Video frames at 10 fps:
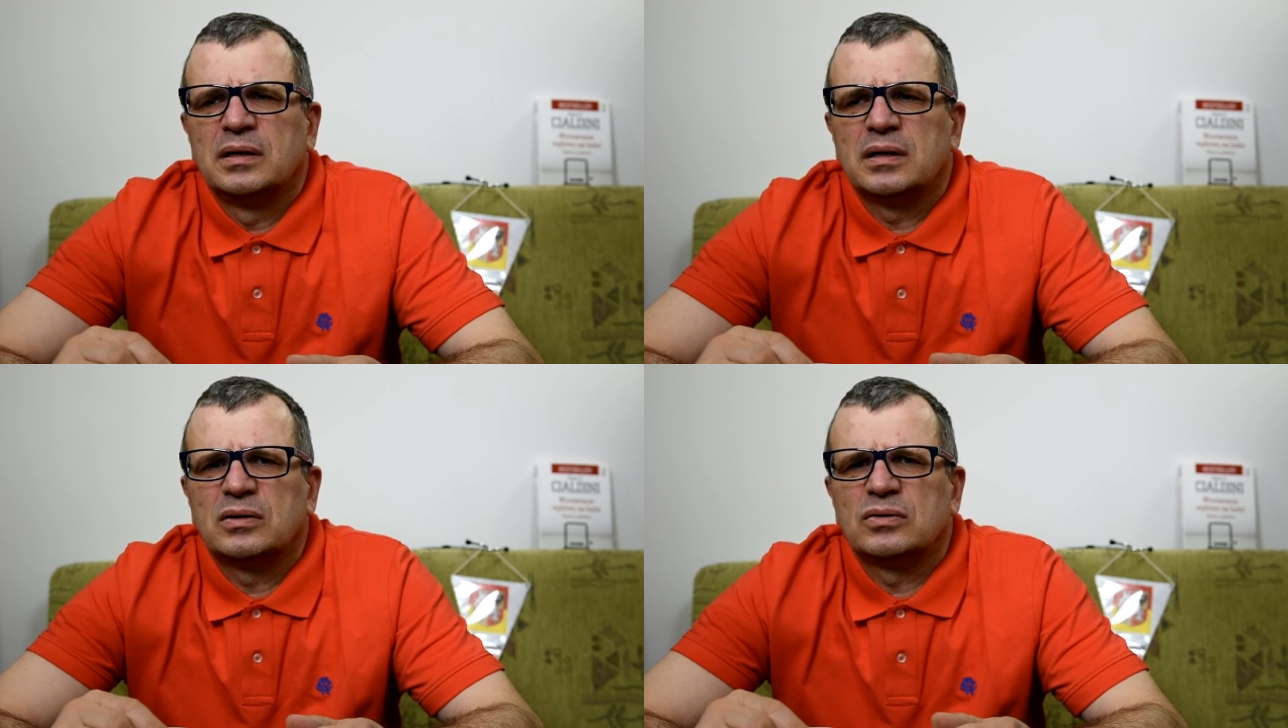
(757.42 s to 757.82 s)

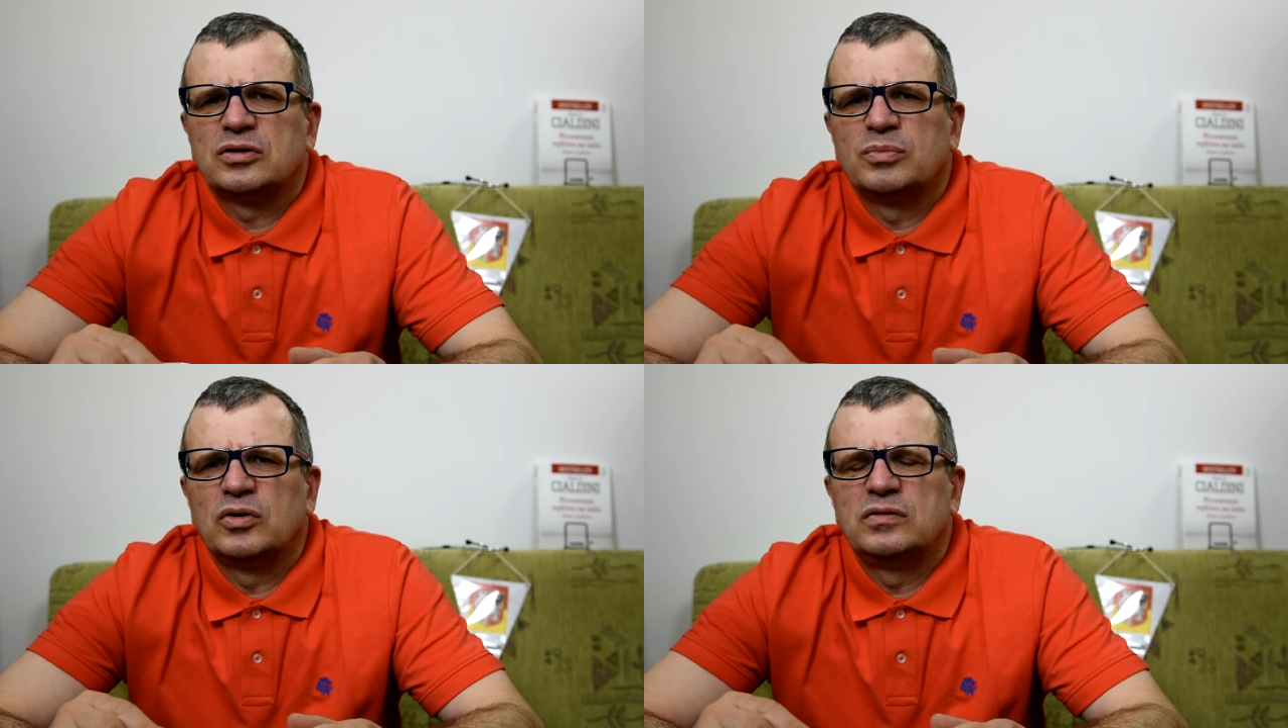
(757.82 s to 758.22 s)

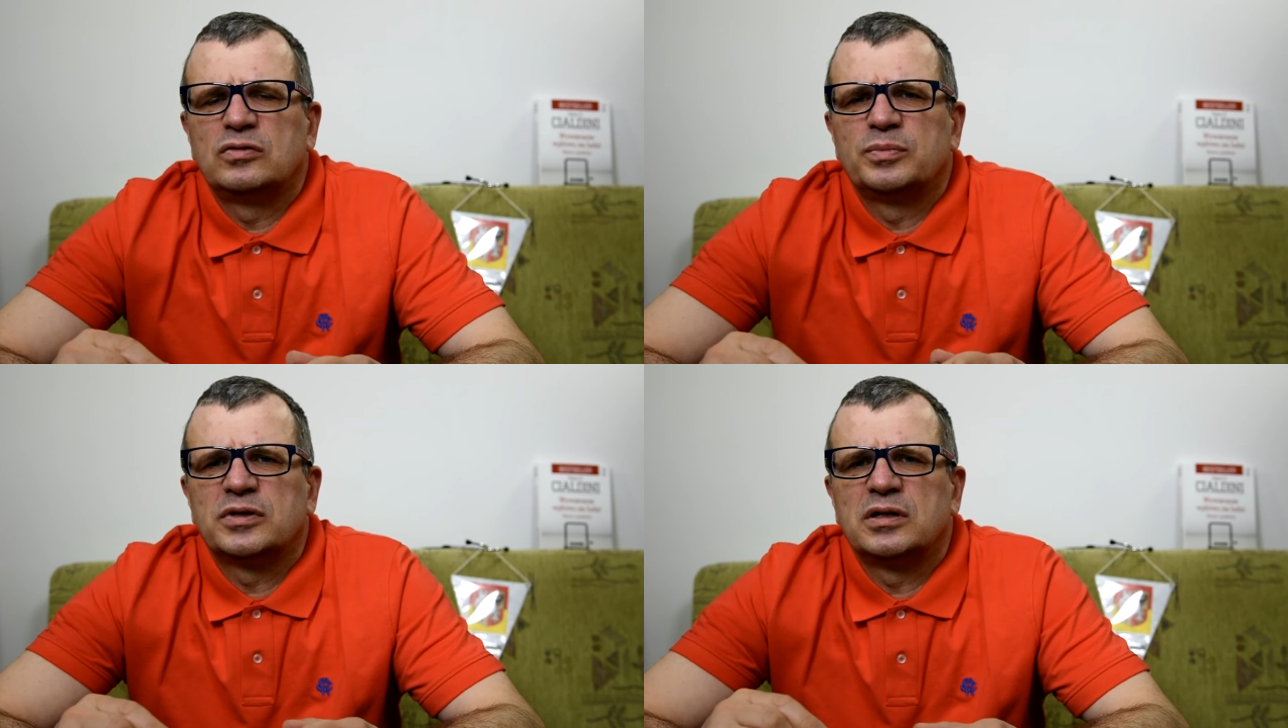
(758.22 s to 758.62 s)
Jakoś moi
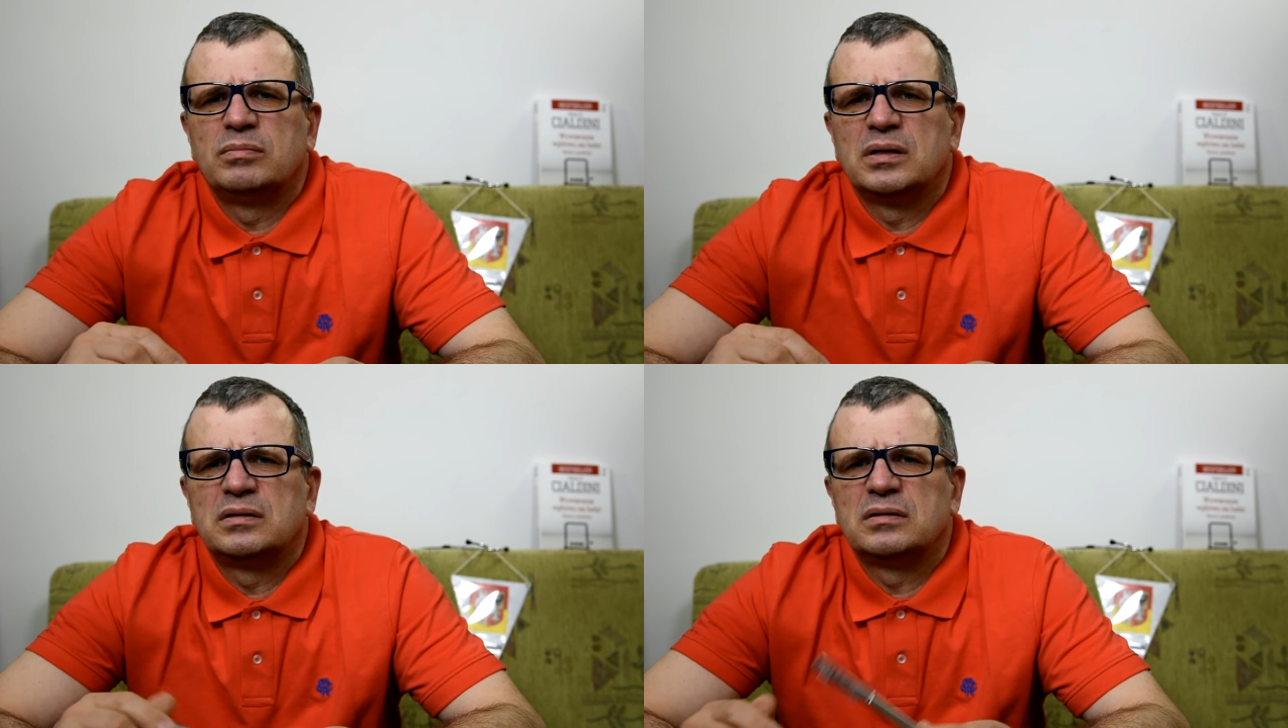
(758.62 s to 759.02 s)

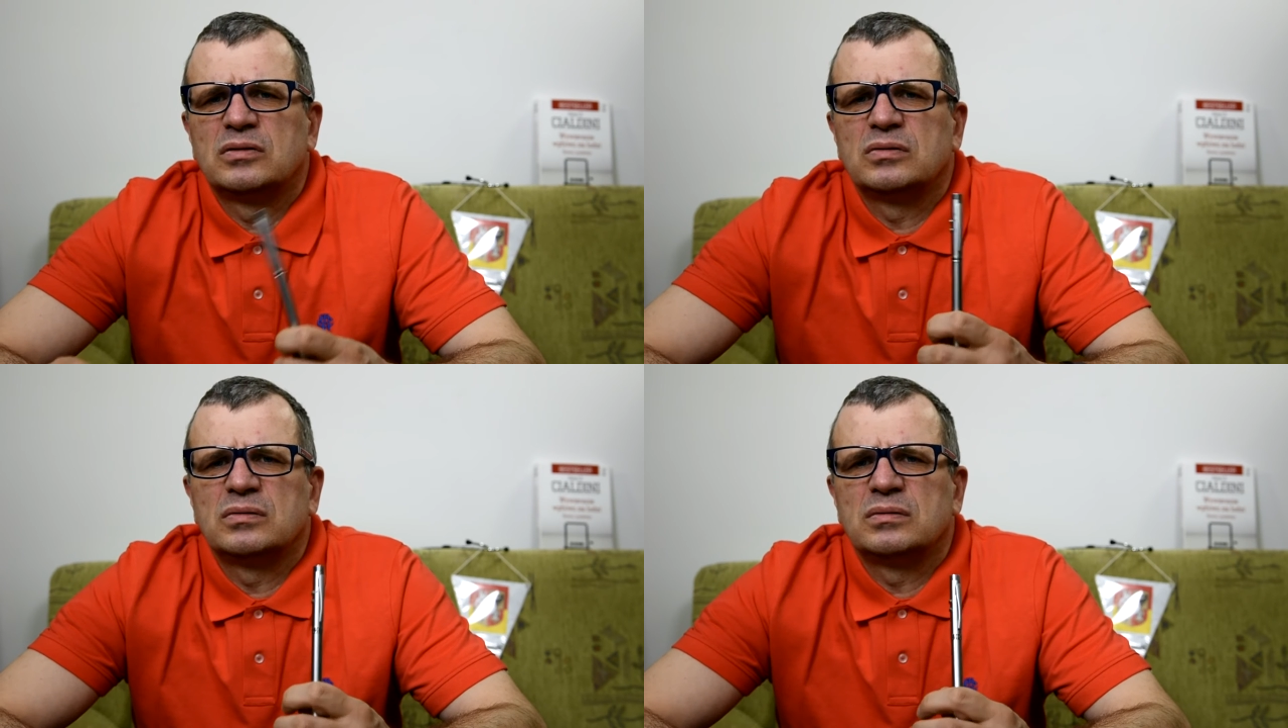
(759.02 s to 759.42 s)
subskrybenci
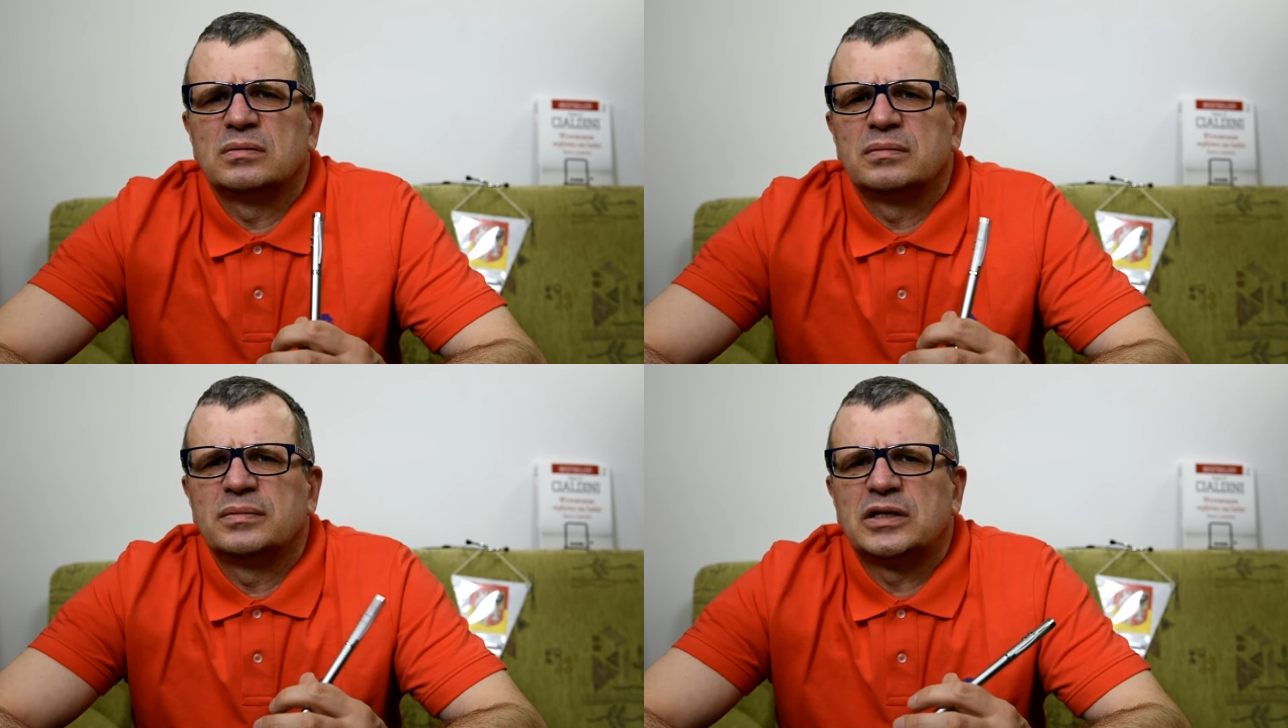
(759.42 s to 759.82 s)
są,
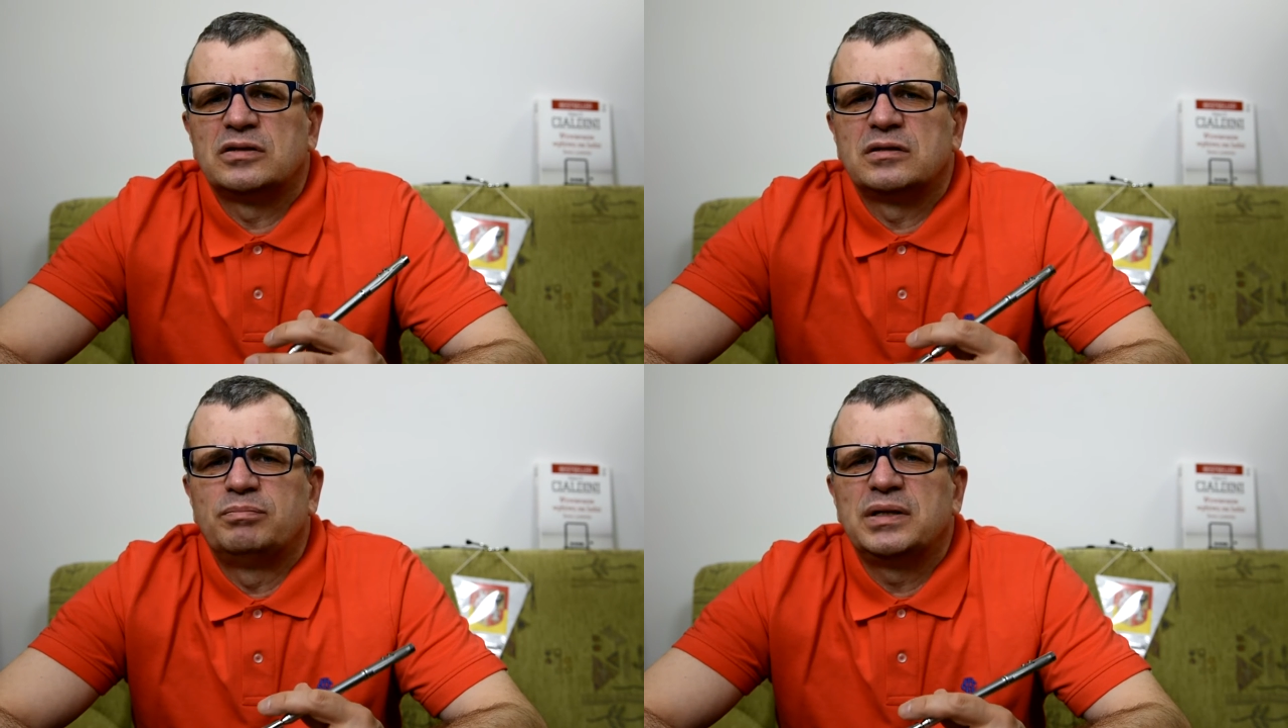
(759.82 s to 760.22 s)

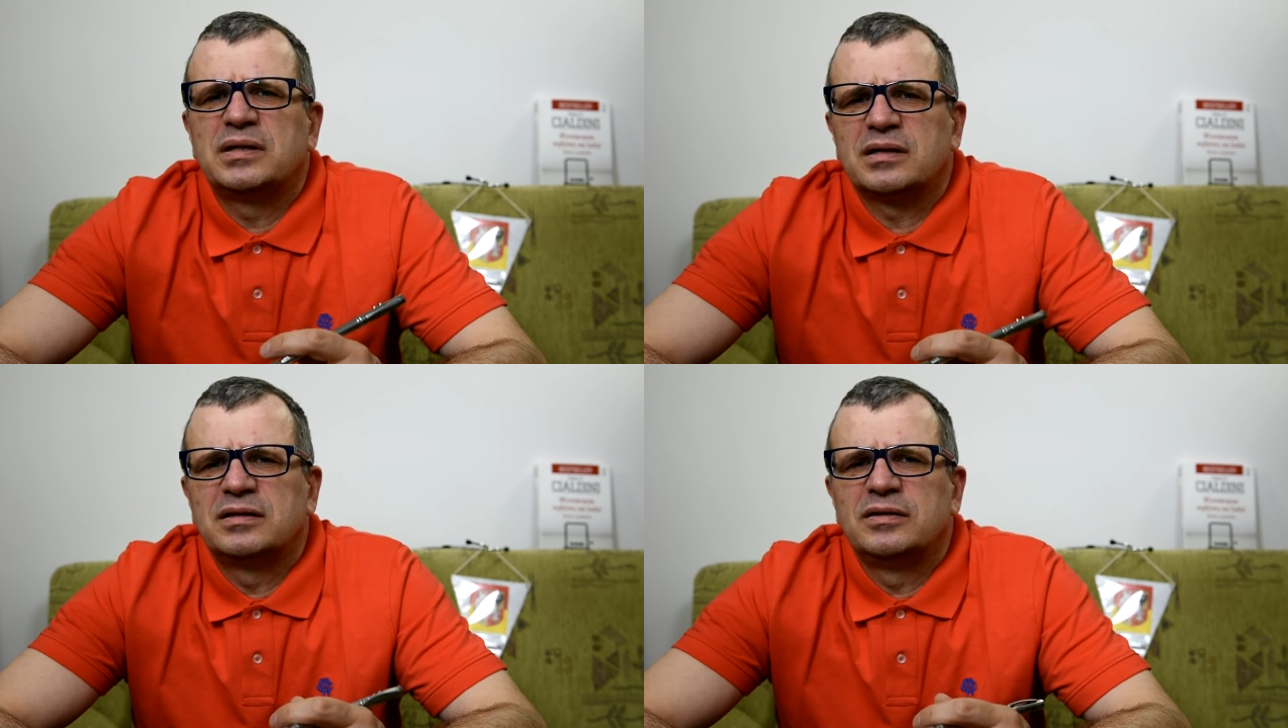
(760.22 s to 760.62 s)
znaczy zbyt
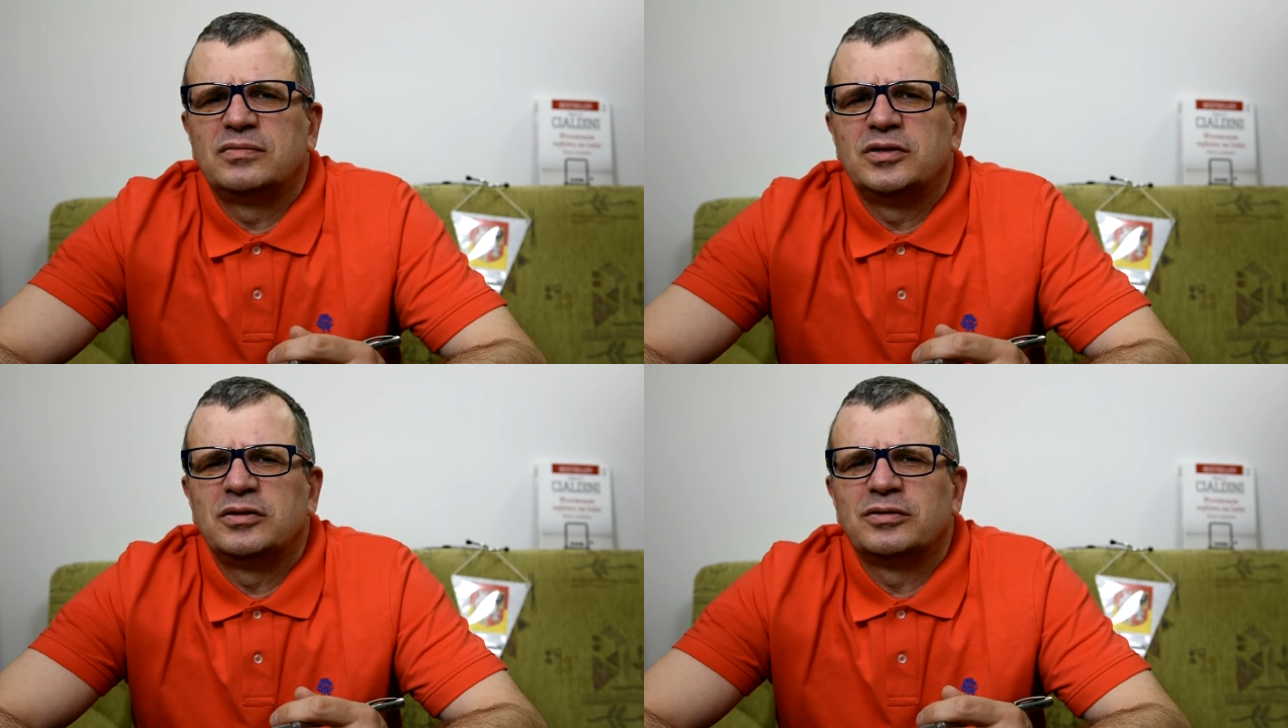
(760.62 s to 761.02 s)
aktywni,